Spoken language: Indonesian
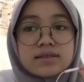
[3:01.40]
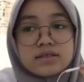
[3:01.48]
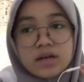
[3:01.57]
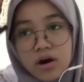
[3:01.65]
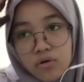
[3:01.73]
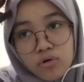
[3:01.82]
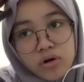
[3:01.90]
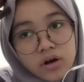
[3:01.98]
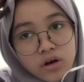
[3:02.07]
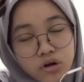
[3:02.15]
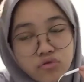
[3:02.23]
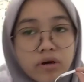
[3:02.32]
sejauh
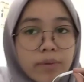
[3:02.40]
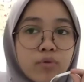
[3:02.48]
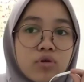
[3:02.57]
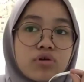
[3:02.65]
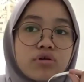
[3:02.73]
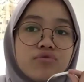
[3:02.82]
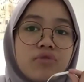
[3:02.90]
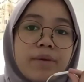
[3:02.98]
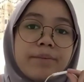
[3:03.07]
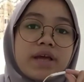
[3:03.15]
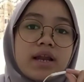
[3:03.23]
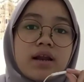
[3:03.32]
22
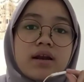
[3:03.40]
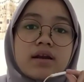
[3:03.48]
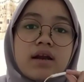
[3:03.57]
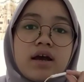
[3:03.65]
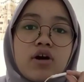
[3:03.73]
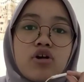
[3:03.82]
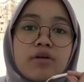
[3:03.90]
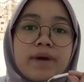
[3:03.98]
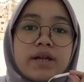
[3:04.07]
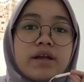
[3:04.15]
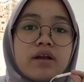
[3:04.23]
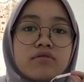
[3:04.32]
mil. Nah,
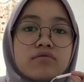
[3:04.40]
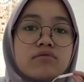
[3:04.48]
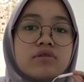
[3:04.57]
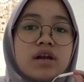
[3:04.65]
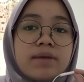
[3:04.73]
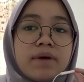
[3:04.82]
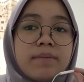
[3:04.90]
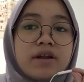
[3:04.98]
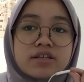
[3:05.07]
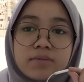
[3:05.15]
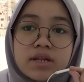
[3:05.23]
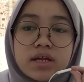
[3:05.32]
korbannya itu tuh
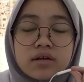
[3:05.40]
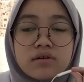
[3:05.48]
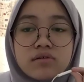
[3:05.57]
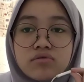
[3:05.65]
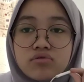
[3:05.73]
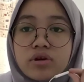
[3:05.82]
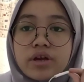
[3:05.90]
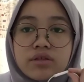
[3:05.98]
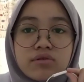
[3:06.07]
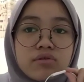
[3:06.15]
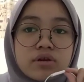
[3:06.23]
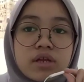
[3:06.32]
15 mil dari gunung
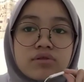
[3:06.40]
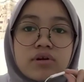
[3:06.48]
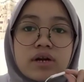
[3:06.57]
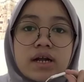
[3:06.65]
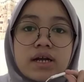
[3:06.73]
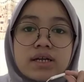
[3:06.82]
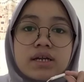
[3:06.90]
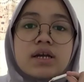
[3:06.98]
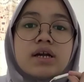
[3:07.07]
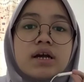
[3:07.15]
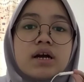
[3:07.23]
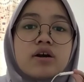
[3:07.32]
itu. Dia tuh ngenain
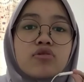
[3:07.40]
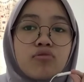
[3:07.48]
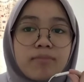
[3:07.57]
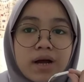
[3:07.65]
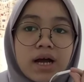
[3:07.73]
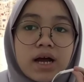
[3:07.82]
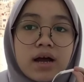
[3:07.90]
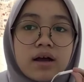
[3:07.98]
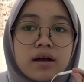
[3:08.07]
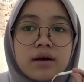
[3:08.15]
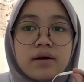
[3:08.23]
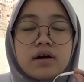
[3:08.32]
rumah
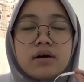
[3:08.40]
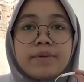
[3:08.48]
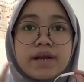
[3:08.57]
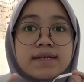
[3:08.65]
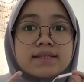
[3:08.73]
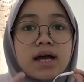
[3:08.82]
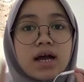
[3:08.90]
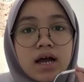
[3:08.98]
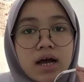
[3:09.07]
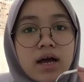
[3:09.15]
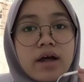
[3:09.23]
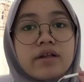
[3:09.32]
e,
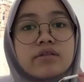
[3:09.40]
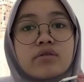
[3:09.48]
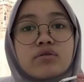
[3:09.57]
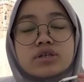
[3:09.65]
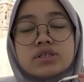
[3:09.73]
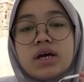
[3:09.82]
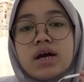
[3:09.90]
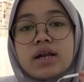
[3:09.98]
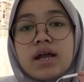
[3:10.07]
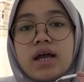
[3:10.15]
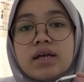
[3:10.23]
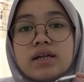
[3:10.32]
pedesaan, terus dia
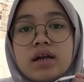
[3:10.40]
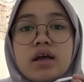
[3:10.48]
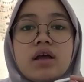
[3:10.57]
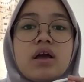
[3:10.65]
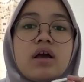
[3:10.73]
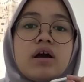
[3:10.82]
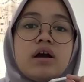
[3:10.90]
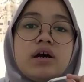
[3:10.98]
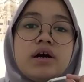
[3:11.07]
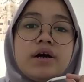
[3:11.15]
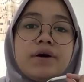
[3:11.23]
ngenain e,